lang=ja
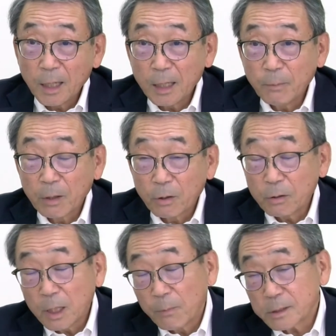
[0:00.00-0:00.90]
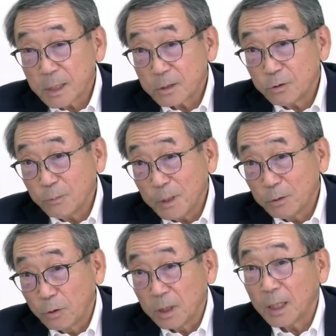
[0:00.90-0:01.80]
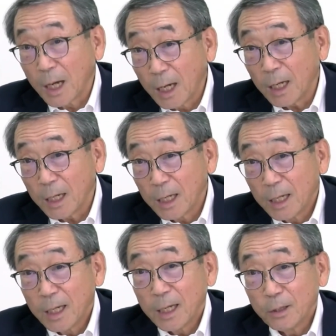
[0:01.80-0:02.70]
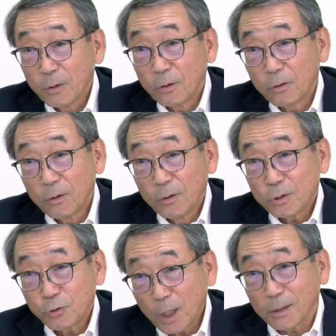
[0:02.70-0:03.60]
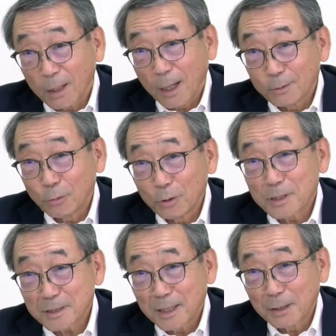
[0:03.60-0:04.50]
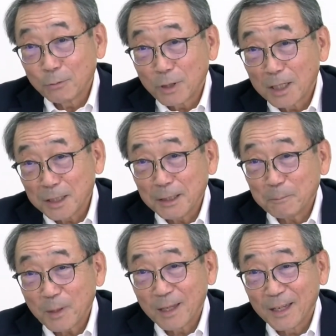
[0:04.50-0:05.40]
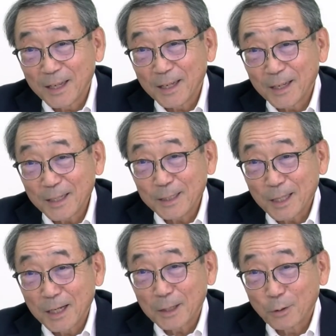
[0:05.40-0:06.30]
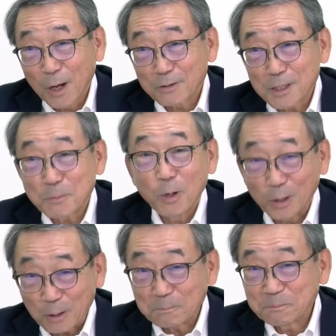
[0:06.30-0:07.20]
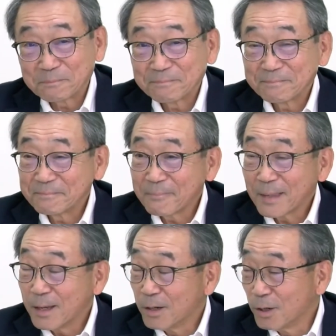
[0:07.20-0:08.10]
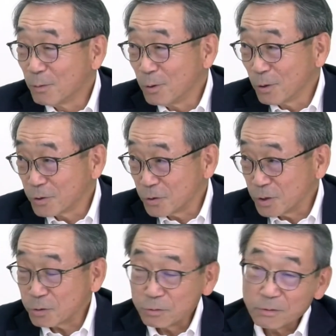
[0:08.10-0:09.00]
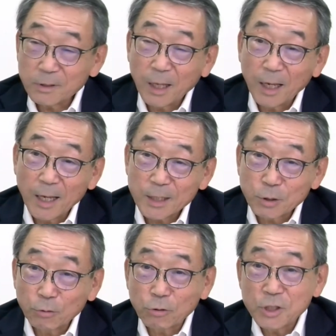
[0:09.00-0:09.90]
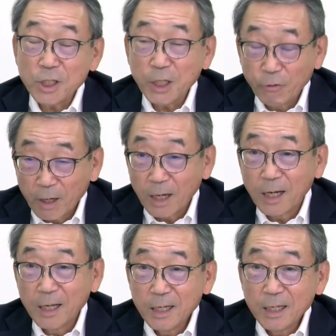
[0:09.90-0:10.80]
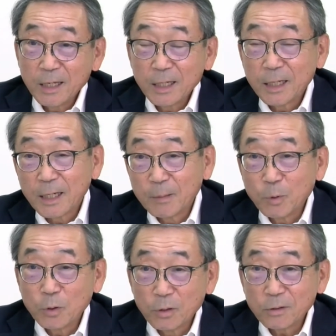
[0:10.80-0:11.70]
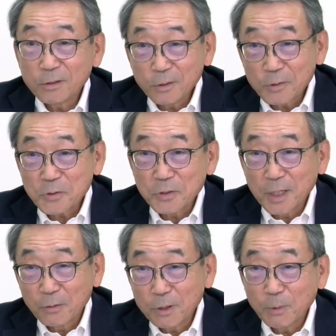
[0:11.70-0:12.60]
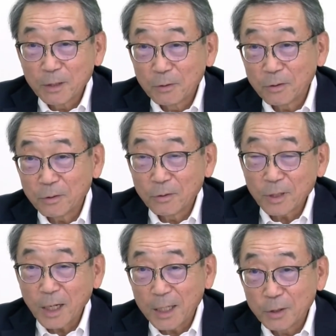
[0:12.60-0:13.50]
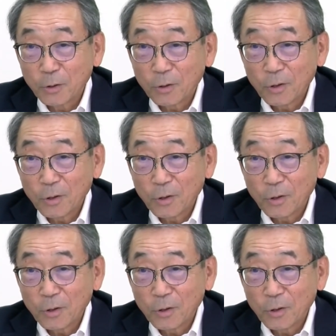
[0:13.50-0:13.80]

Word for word: 今の山下2ビルの2階のシュレッダーになるところですがあの裏にインターネットのアクセスポイントを要するに作ってその年にはあもう要するにあの今の経理の